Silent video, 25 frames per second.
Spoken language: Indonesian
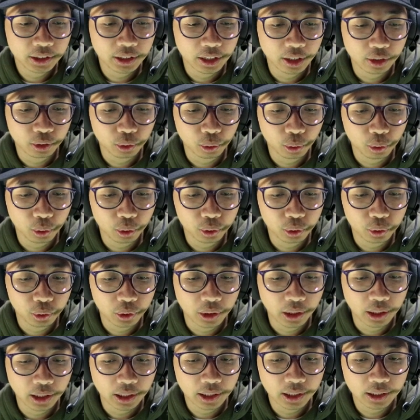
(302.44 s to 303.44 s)
dari Toho
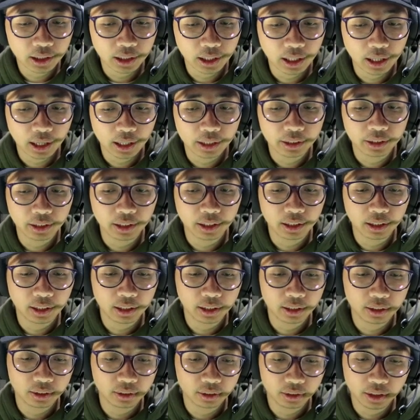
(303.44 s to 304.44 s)
juga,
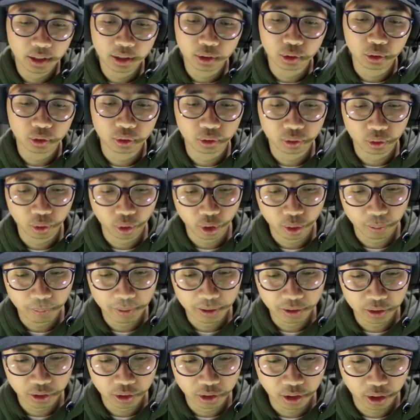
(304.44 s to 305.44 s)
ada yes ya, Sorry
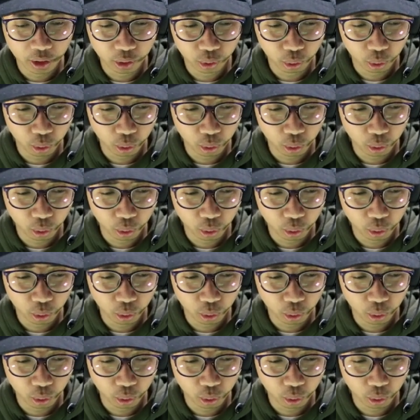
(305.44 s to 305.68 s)
Sorimachi dari